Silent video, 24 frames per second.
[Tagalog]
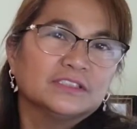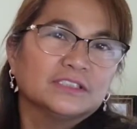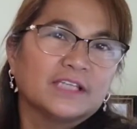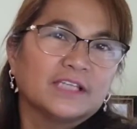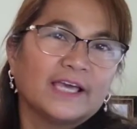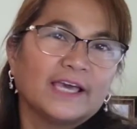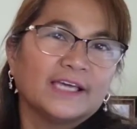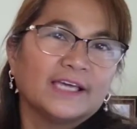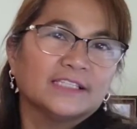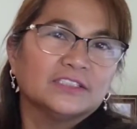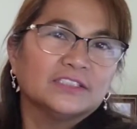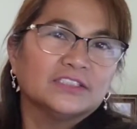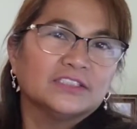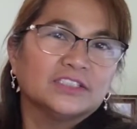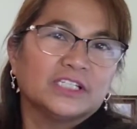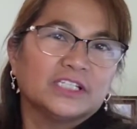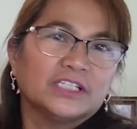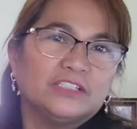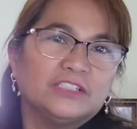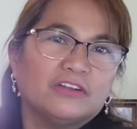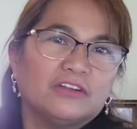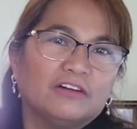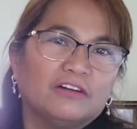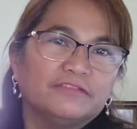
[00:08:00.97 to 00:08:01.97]
and
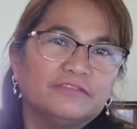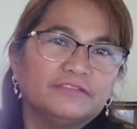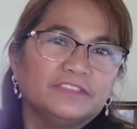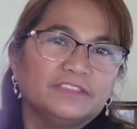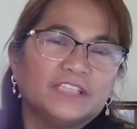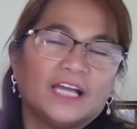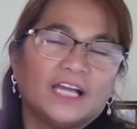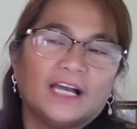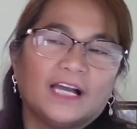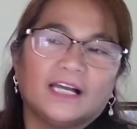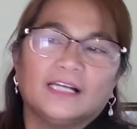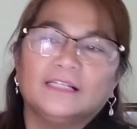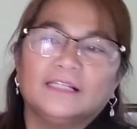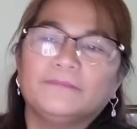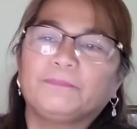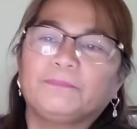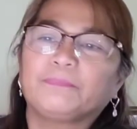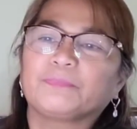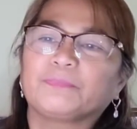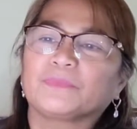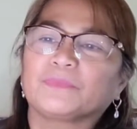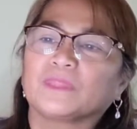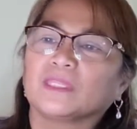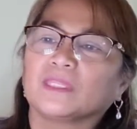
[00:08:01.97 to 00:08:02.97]
turn off niya.
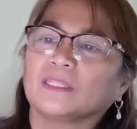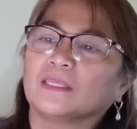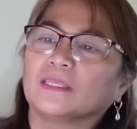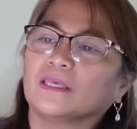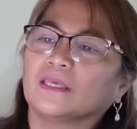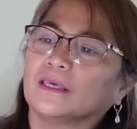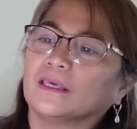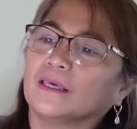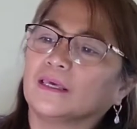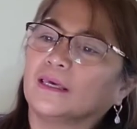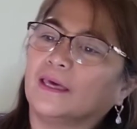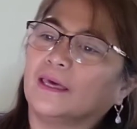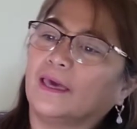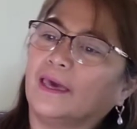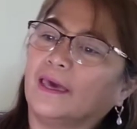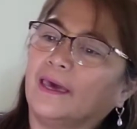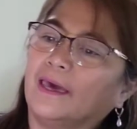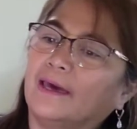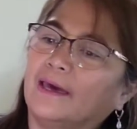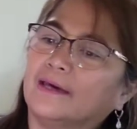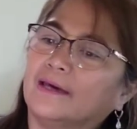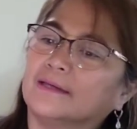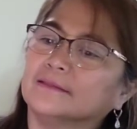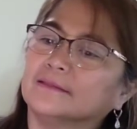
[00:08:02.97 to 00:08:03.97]

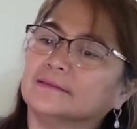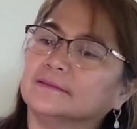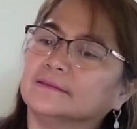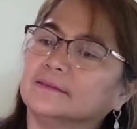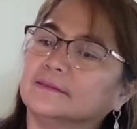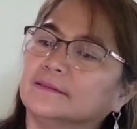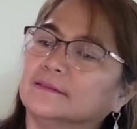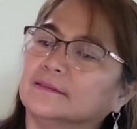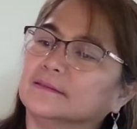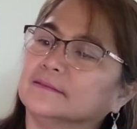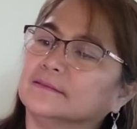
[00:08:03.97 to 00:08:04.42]
And